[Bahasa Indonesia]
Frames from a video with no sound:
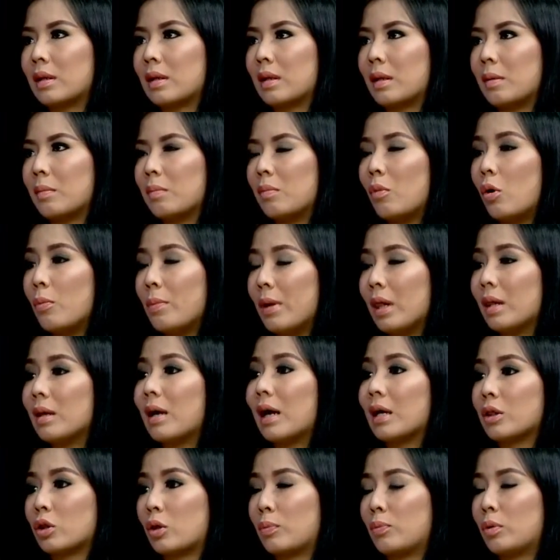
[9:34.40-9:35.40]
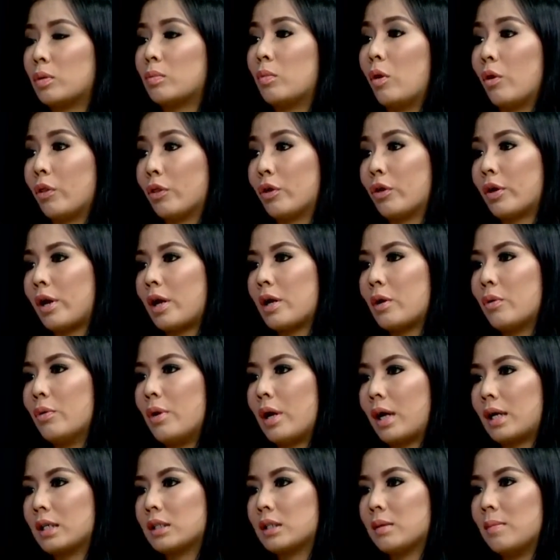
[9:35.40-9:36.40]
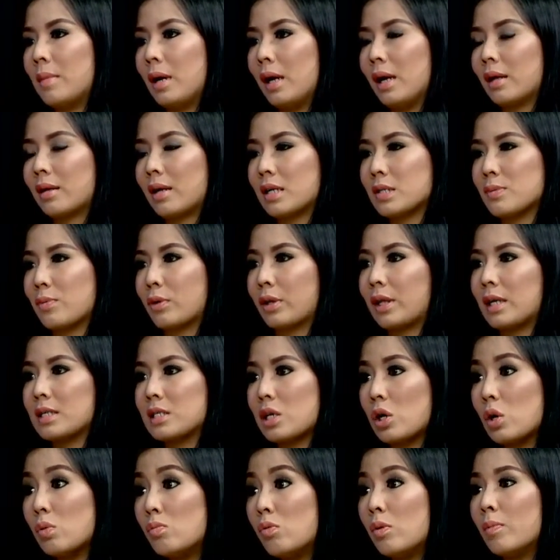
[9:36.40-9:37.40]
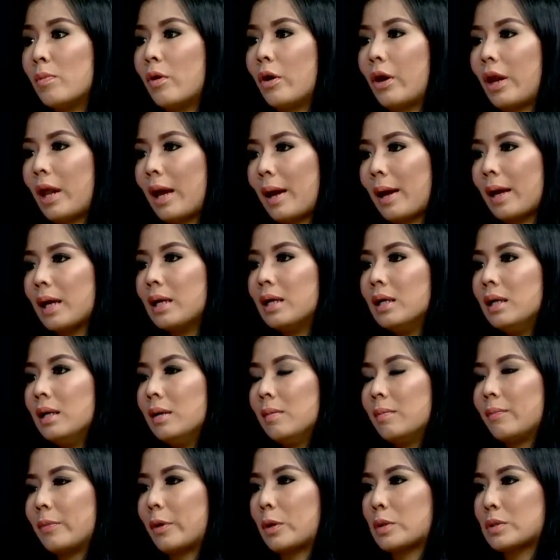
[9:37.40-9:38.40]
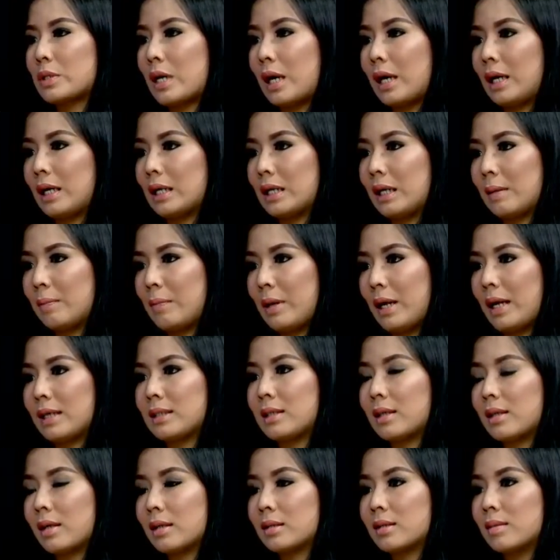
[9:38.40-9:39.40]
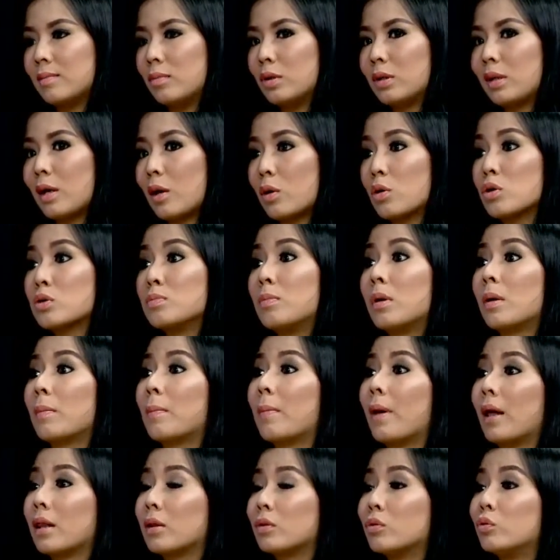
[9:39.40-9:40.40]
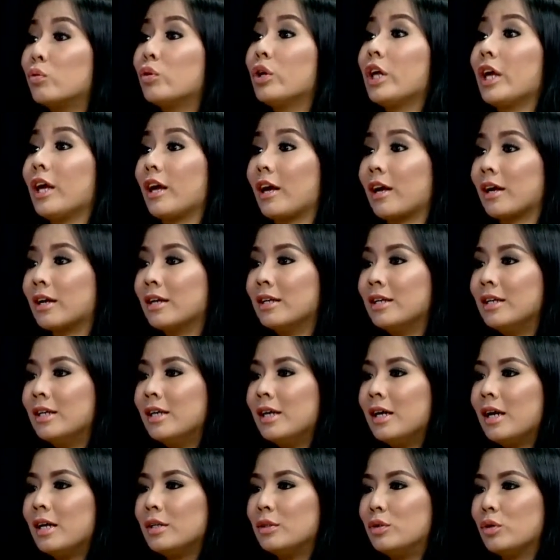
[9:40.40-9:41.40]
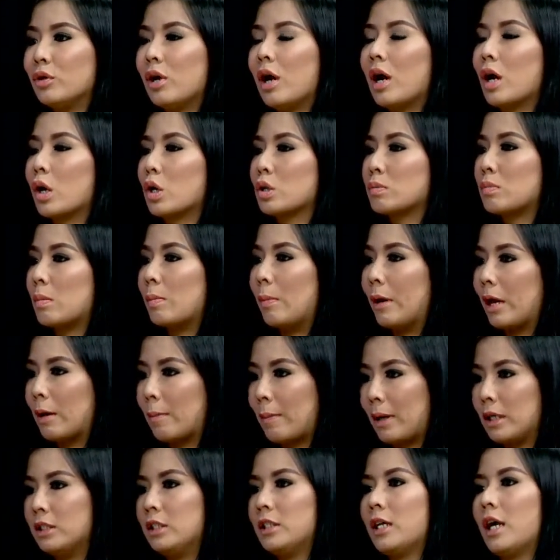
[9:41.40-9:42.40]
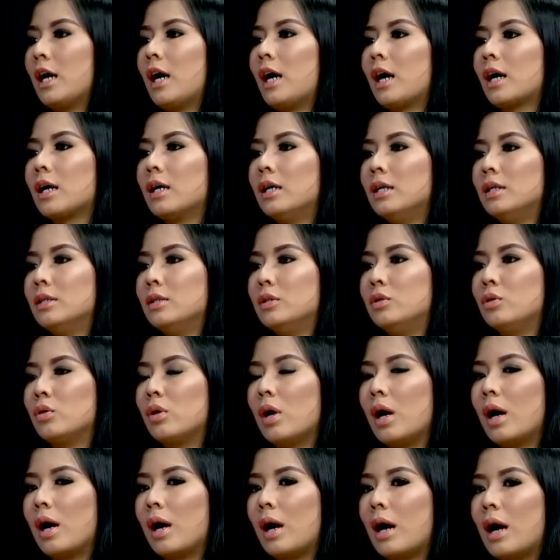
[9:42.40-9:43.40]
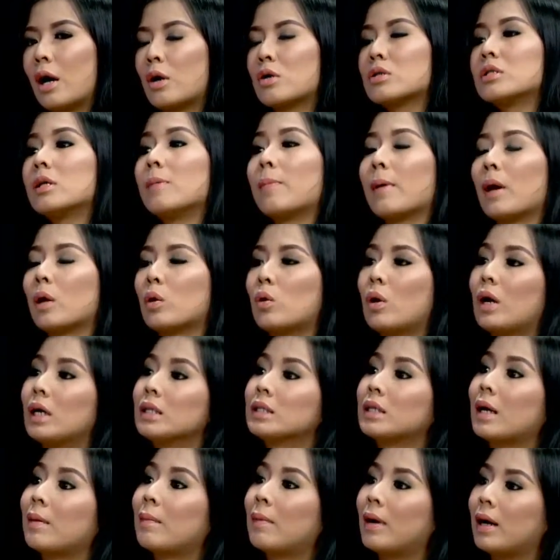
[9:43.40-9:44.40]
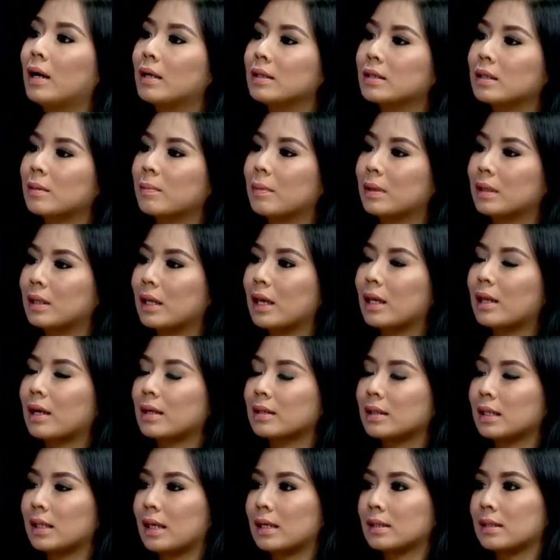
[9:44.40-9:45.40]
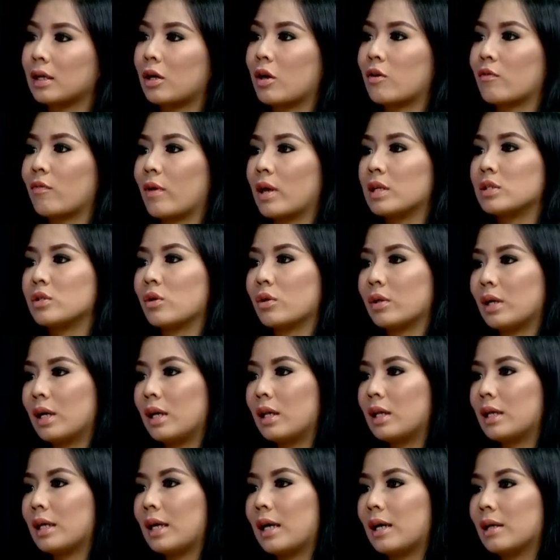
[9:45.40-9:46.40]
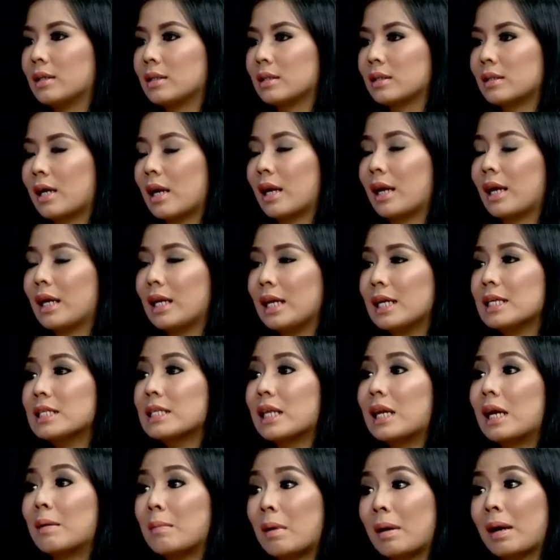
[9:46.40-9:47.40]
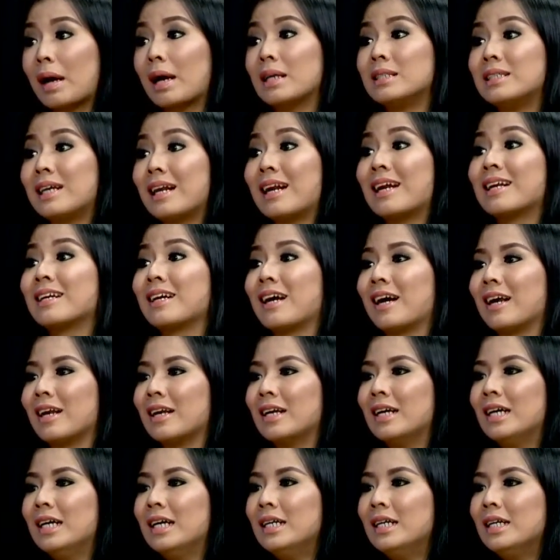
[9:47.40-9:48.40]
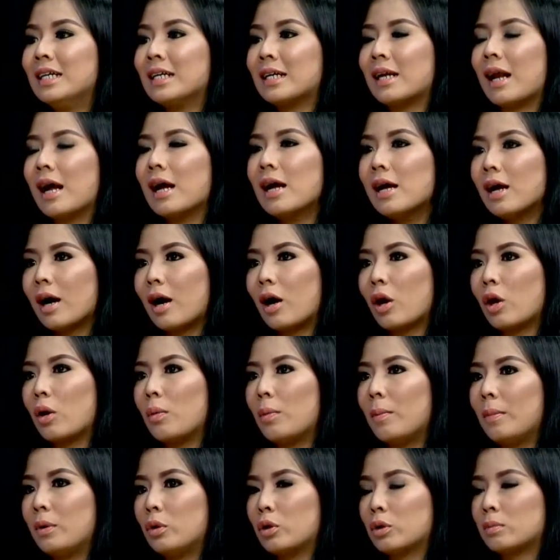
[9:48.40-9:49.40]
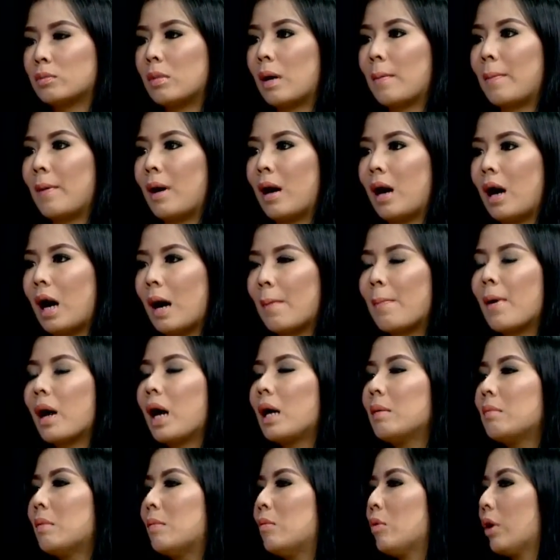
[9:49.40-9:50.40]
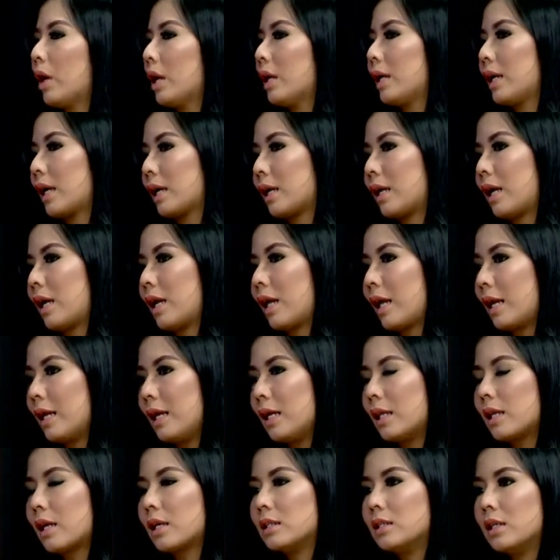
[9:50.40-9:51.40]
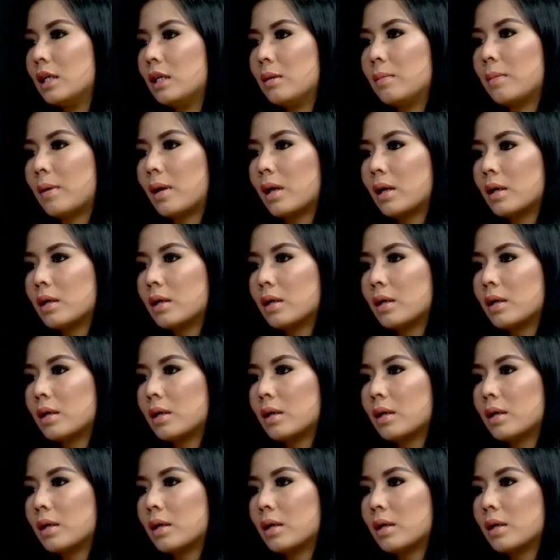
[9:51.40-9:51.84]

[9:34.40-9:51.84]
mobil ataupun motor yang digunakan sebagai transportasi umum oleh perusahaan aplikasi tersebut harus berplat kuning juga yeah. harus membayar pajak, hmm. juga harus diperlakukan sama seperti taksi-taksi konvensional yang hmm. sekarang ini sedang mereka jalankan. Nah, kalau menurut Bapak, apakah memungkinkan hal ini terjadi, Pak?